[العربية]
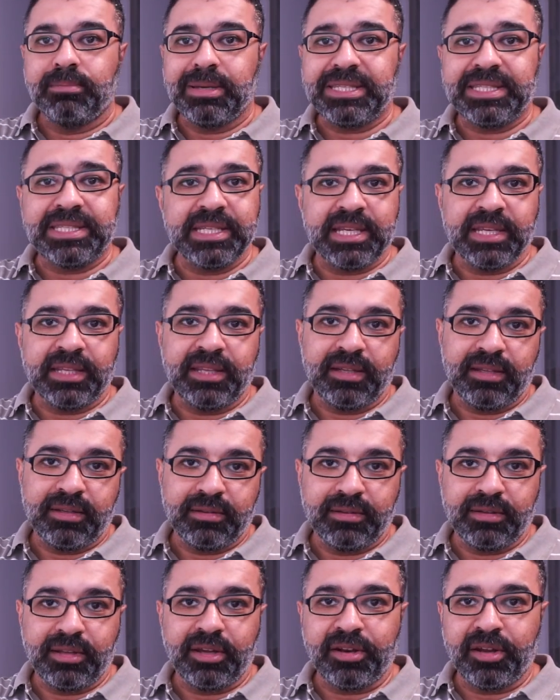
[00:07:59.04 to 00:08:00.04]
بس كده
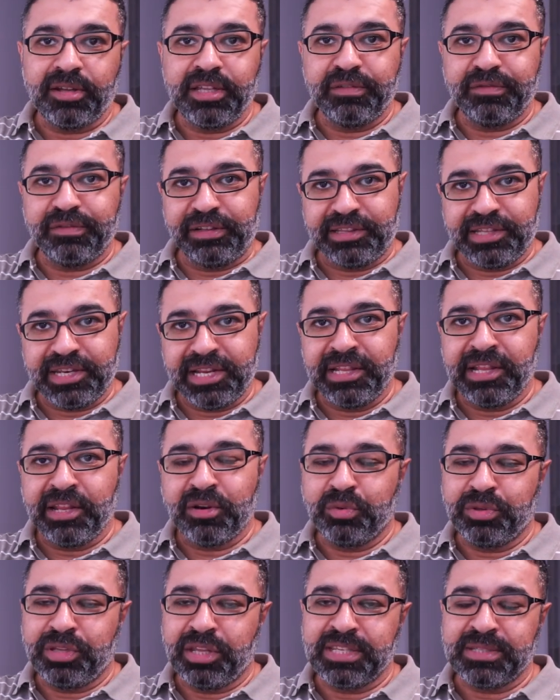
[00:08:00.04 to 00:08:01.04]
ده رايي في التريلر
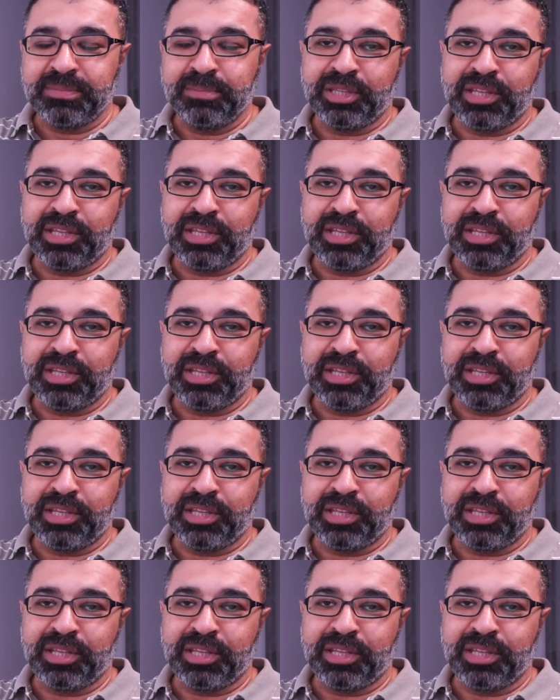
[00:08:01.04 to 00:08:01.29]
ودي نسبه